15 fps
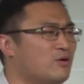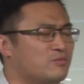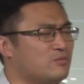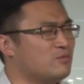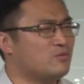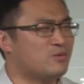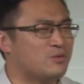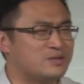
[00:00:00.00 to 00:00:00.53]
那
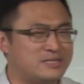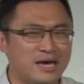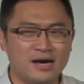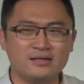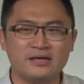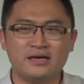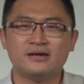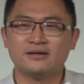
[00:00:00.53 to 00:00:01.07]
我这
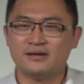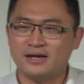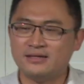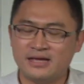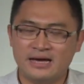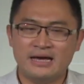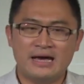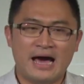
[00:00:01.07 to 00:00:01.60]
样的一个
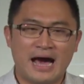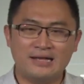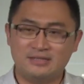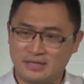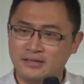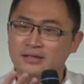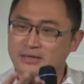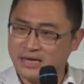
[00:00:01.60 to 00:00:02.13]
人，还
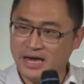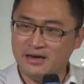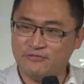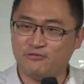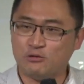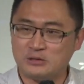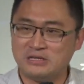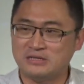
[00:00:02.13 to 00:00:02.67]
真的可以
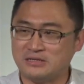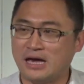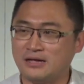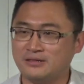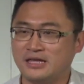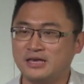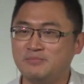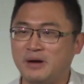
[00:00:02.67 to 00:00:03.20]
服侍
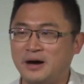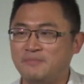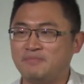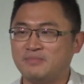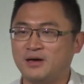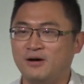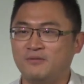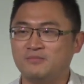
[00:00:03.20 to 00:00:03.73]
上帝吗？
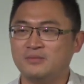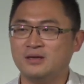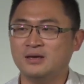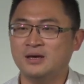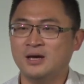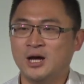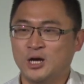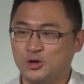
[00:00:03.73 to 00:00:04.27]
好，
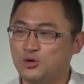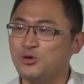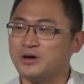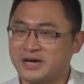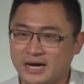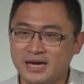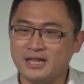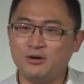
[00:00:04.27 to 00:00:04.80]
如果
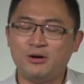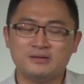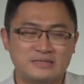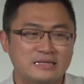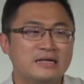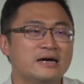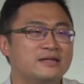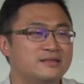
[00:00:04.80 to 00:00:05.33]
可以的话，
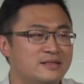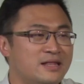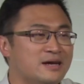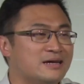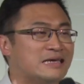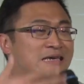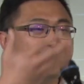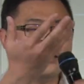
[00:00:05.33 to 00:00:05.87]
真的很
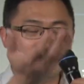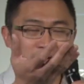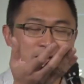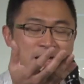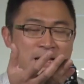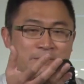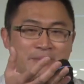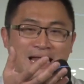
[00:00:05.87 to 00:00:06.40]
乐意的
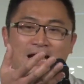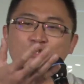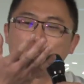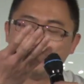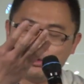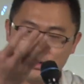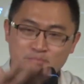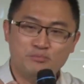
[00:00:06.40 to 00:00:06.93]
把它
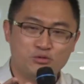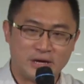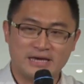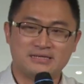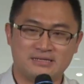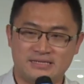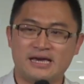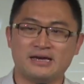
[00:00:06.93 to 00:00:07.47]
全部给
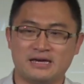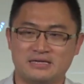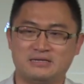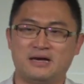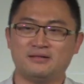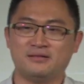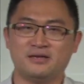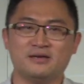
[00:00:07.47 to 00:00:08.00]
献给
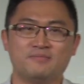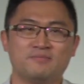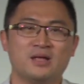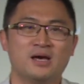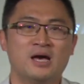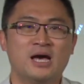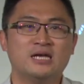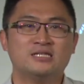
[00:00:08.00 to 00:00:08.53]
上帝。
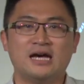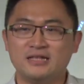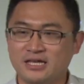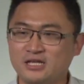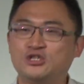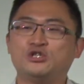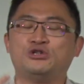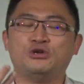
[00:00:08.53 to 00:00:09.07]
上
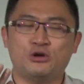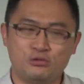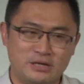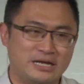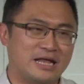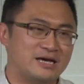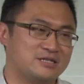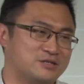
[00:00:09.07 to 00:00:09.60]
帝求
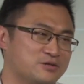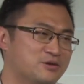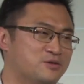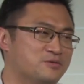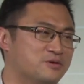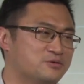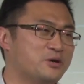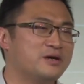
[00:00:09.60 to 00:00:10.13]
你来使用
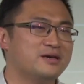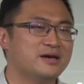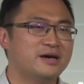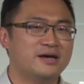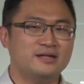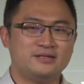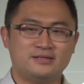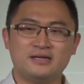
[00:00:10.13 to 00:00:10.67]
我，所以
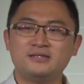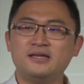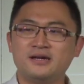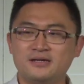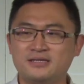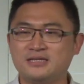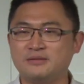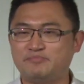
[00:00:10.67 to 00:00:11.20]
这第
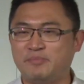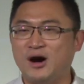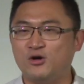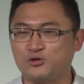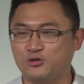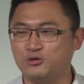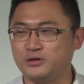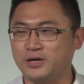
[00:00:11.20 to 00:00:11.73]
二次爆
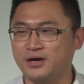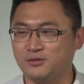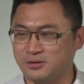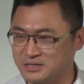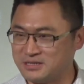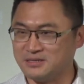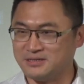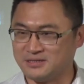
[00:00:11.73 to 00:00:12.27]
哭呢，我
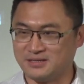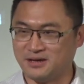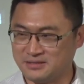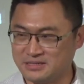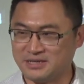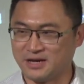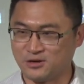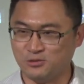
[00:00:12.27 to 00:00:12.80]
其实知道自
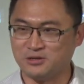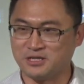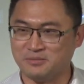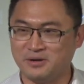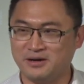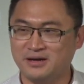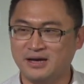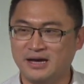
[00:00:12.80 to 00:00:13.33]
己在哭什
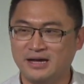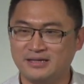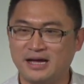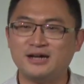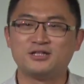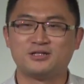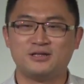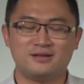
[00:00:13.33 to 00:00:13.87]
么，
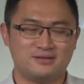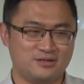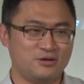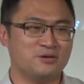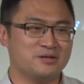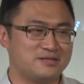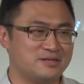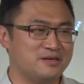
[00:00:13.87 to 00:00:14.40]
但
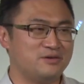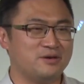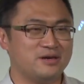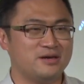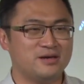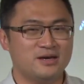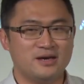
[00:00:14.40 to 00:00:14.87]
又一次，因为